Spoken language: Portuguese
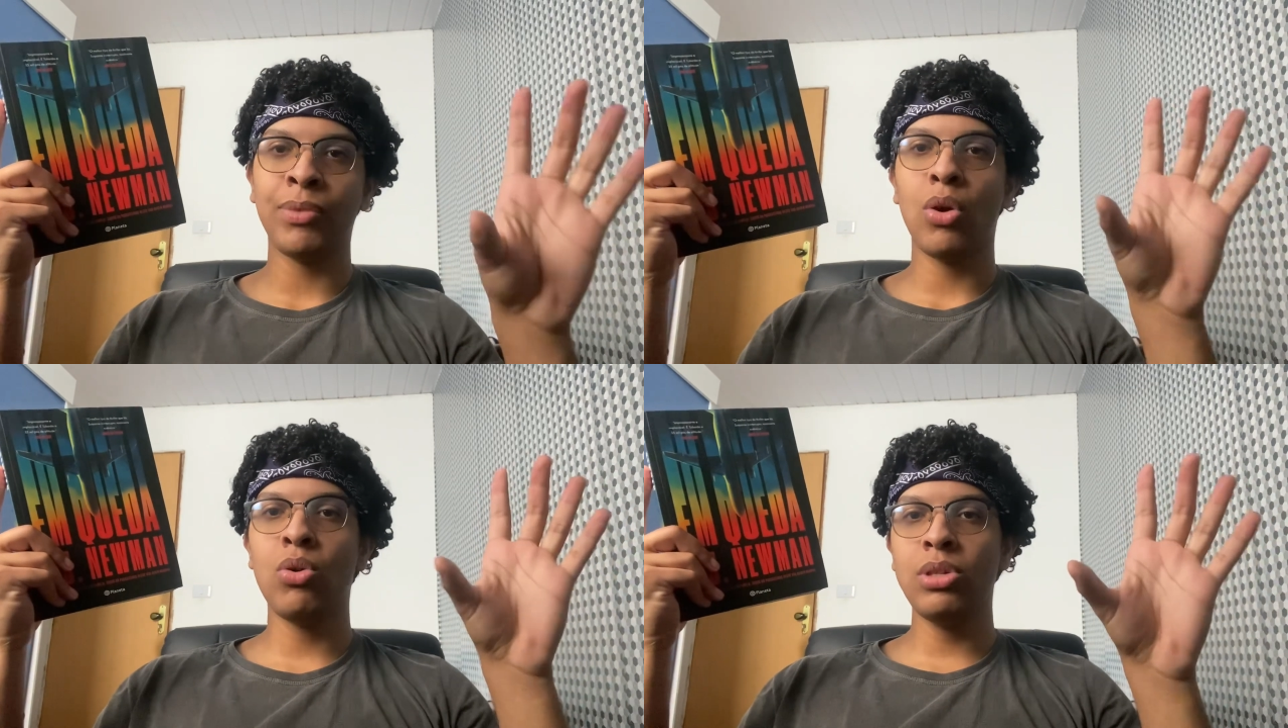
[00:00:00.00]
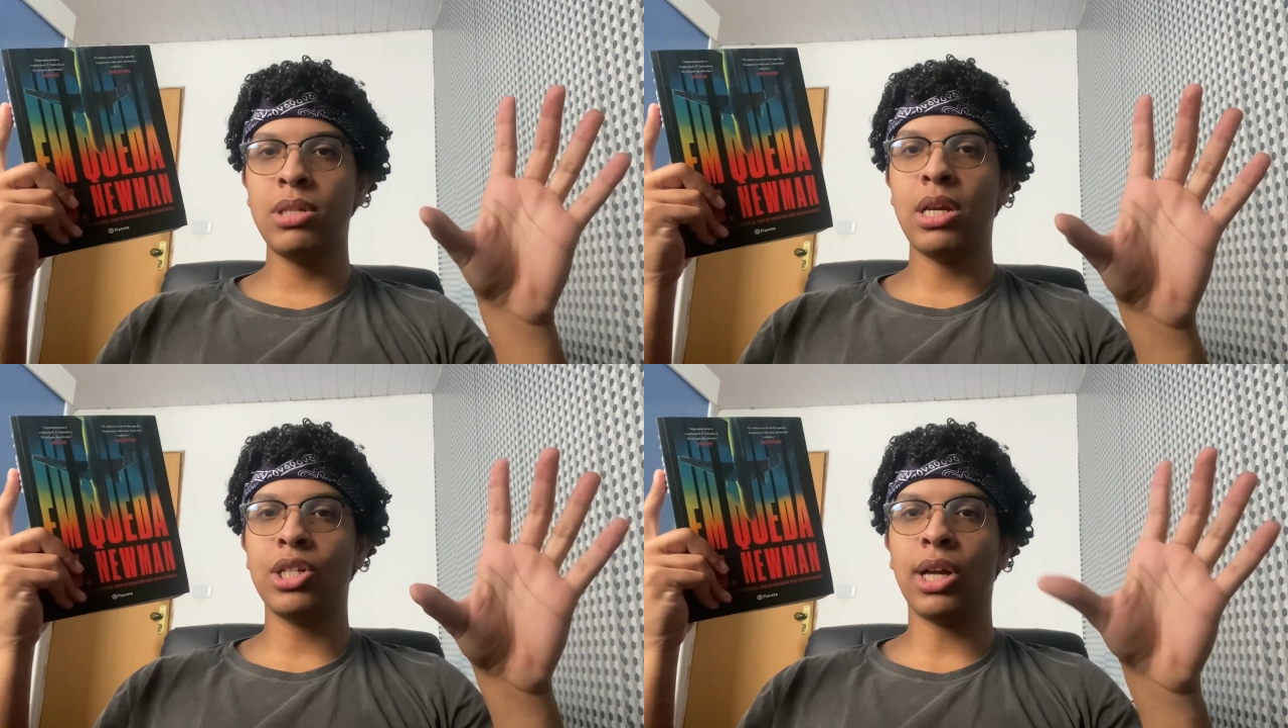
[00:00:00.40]
Ou
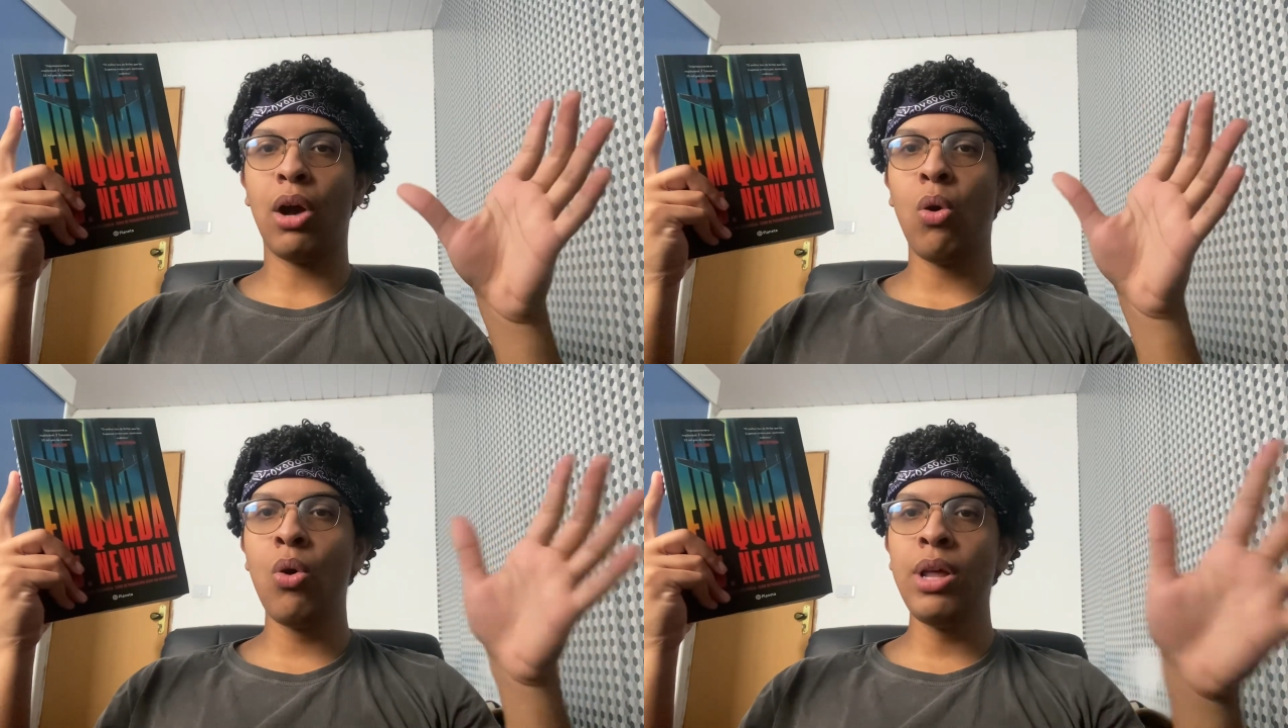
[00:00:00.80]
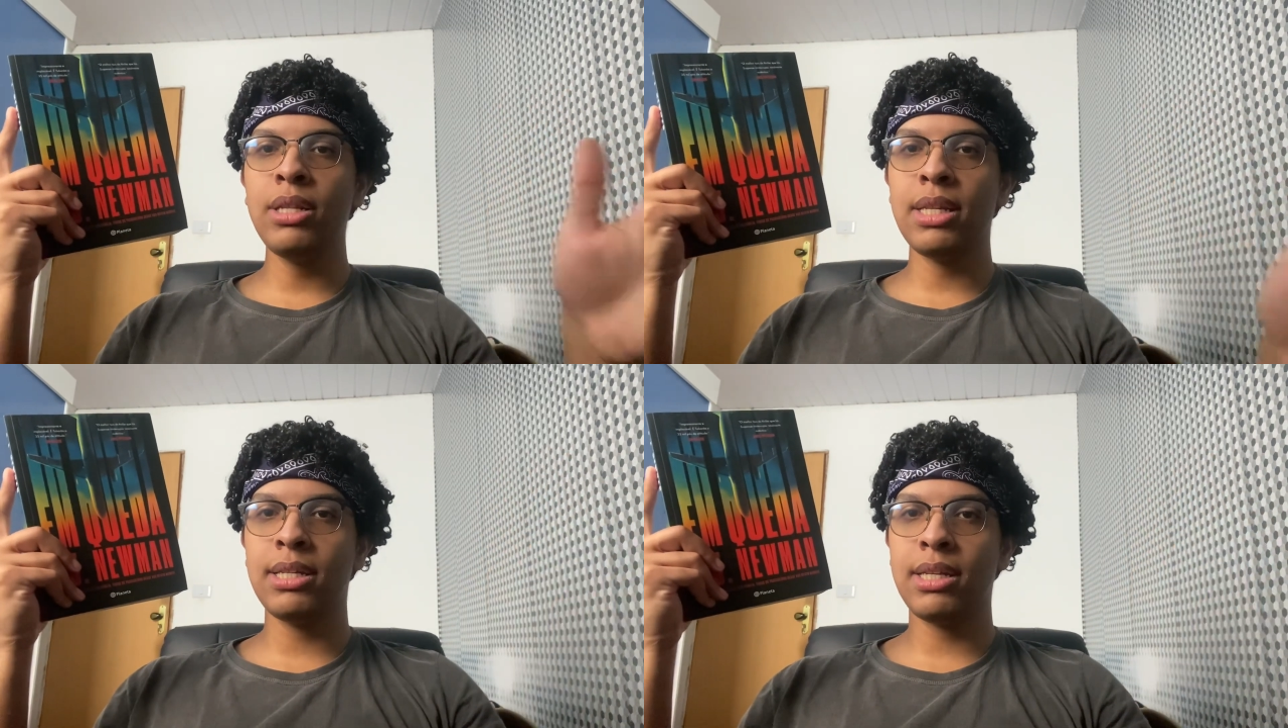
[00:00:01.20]
seja, ou ele
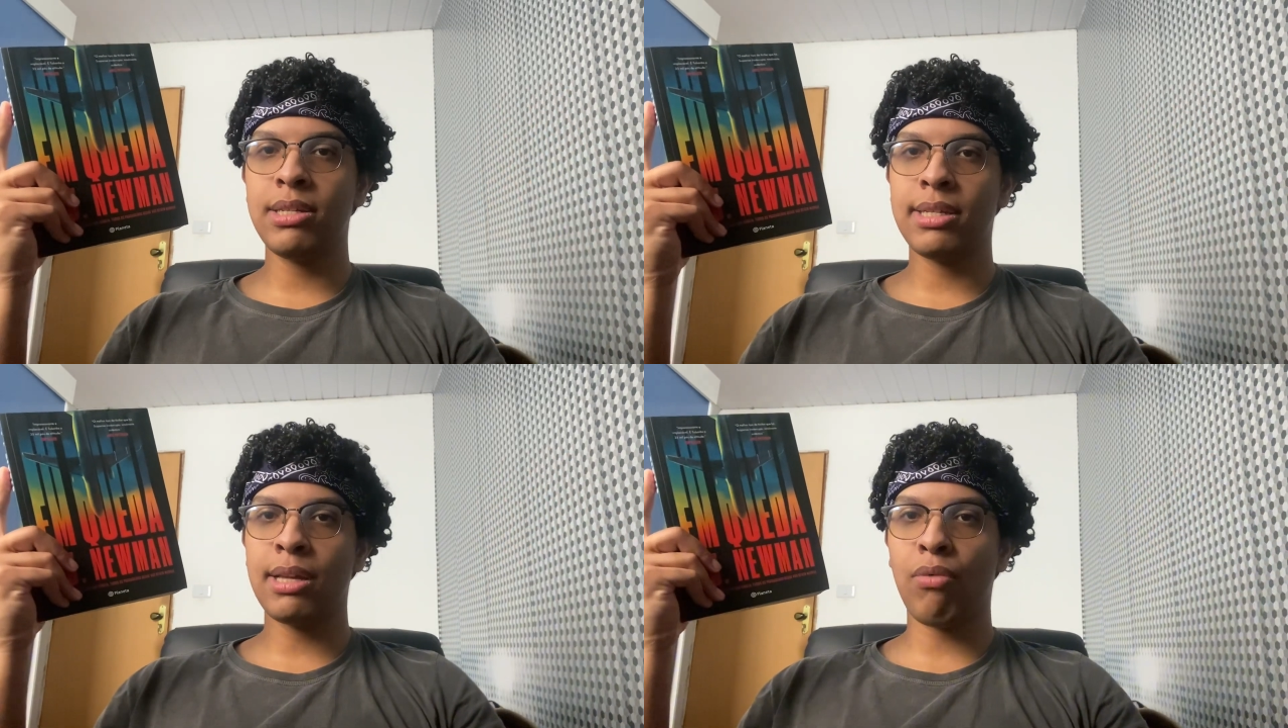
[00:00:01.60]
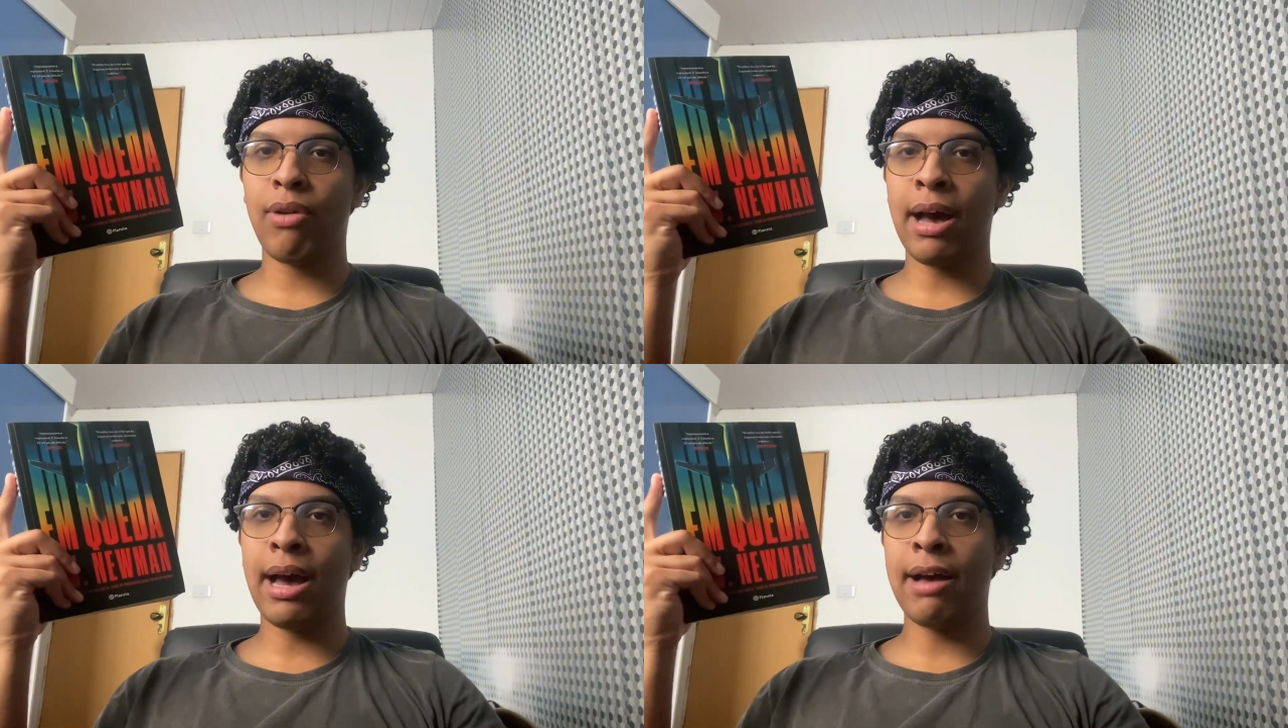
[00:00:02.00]
decide
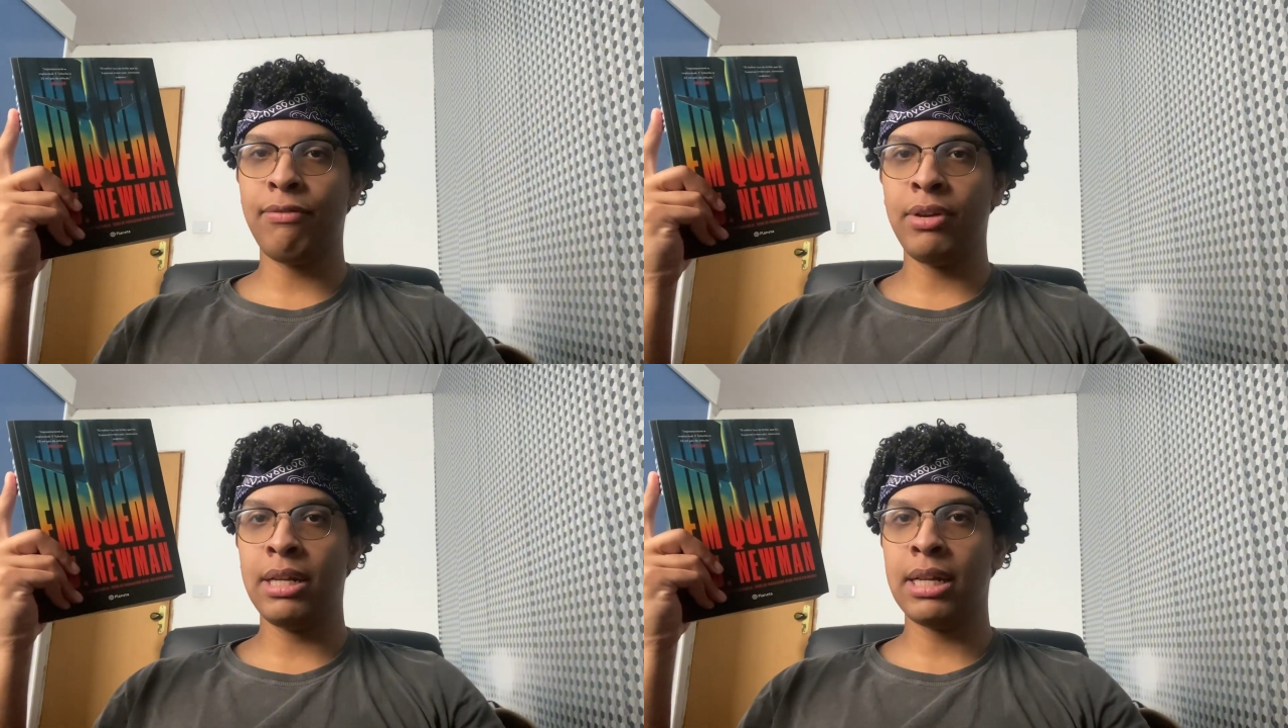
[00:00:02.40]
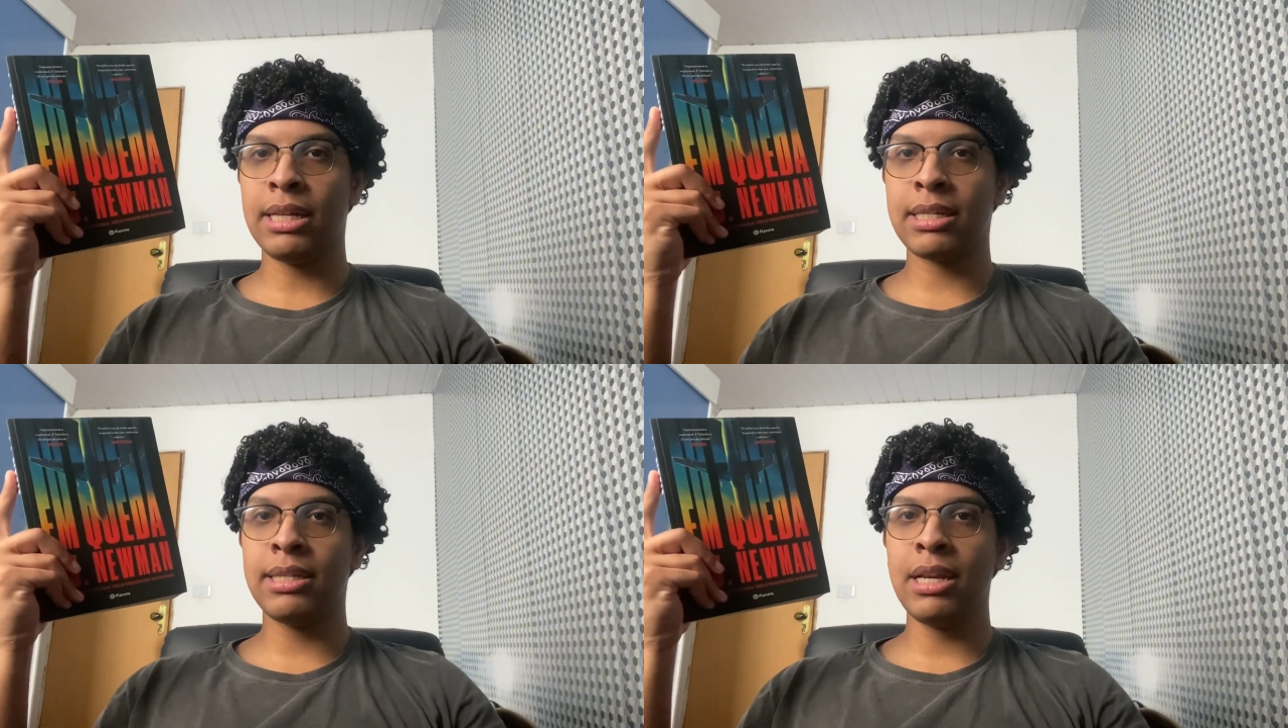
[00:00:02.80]
salvar a vida
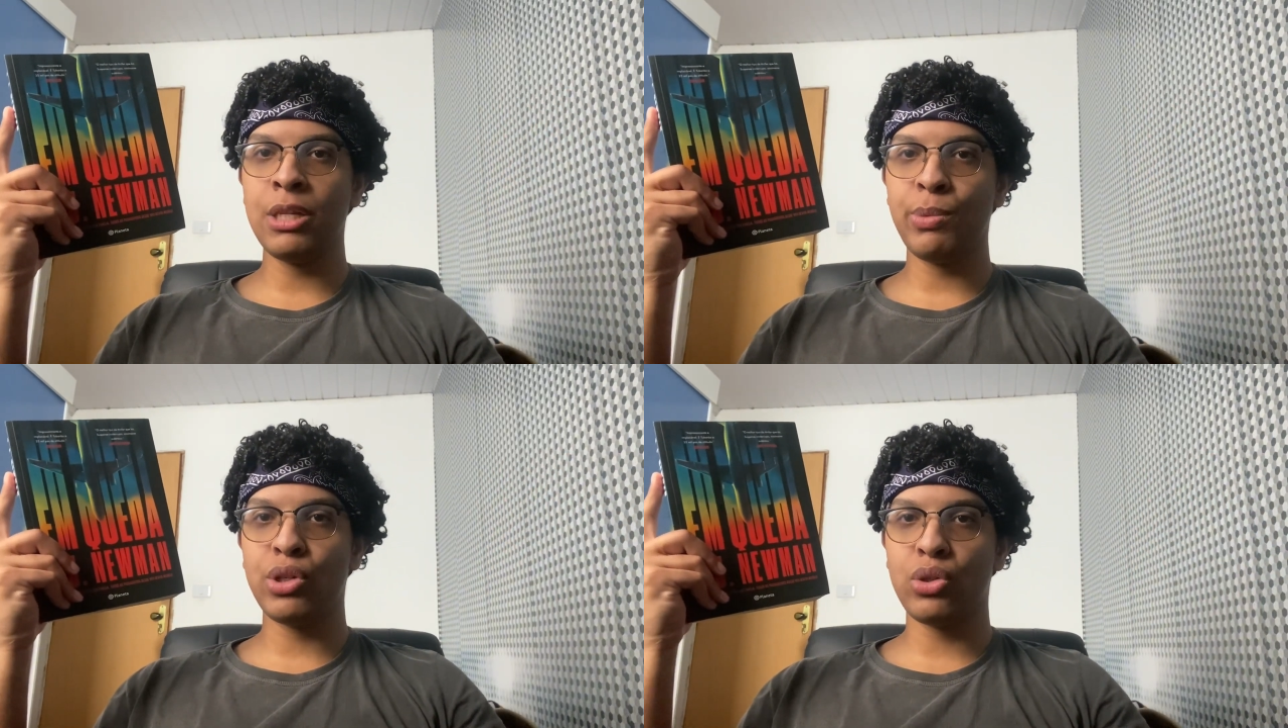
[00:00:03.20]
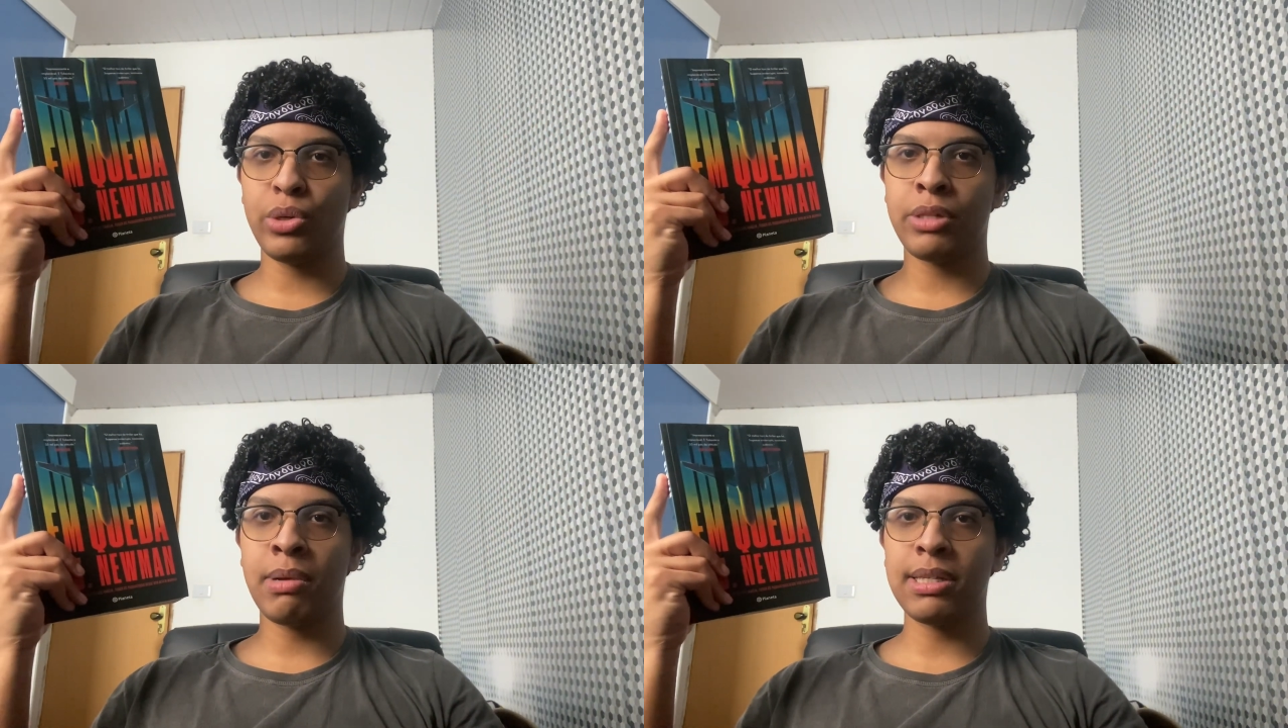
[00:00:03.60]
das três
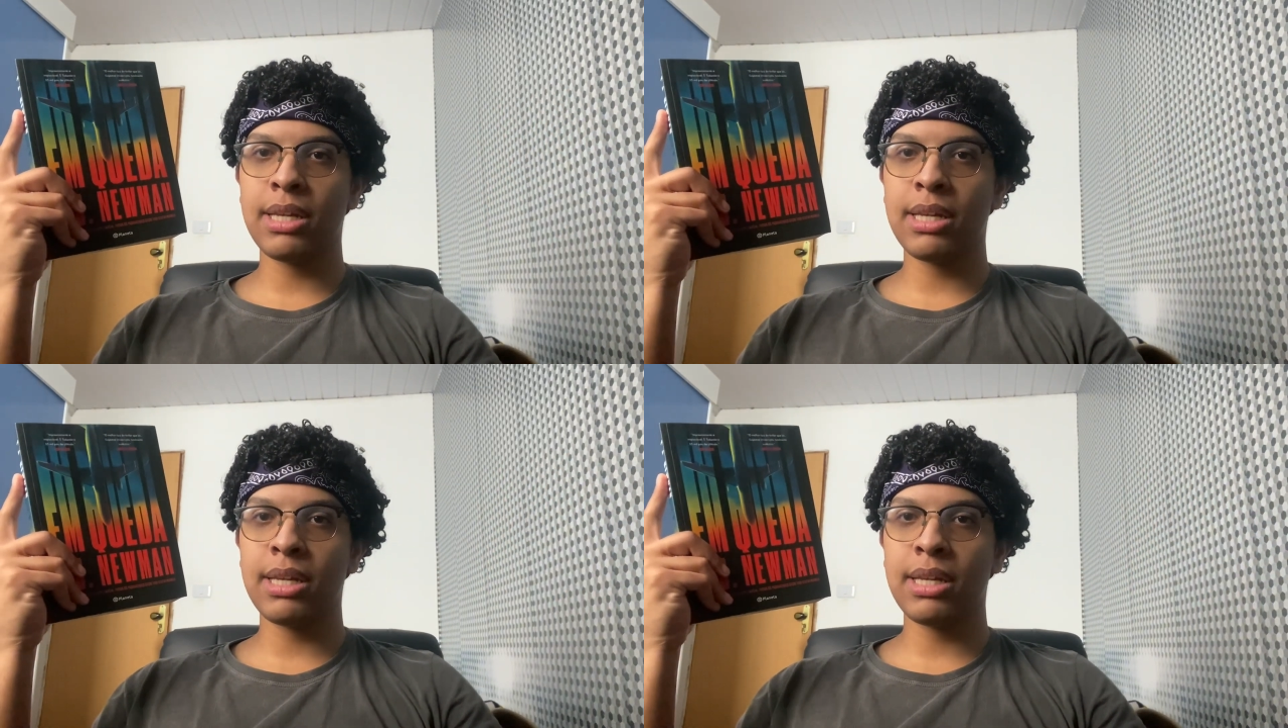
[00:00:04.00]
pessoas mais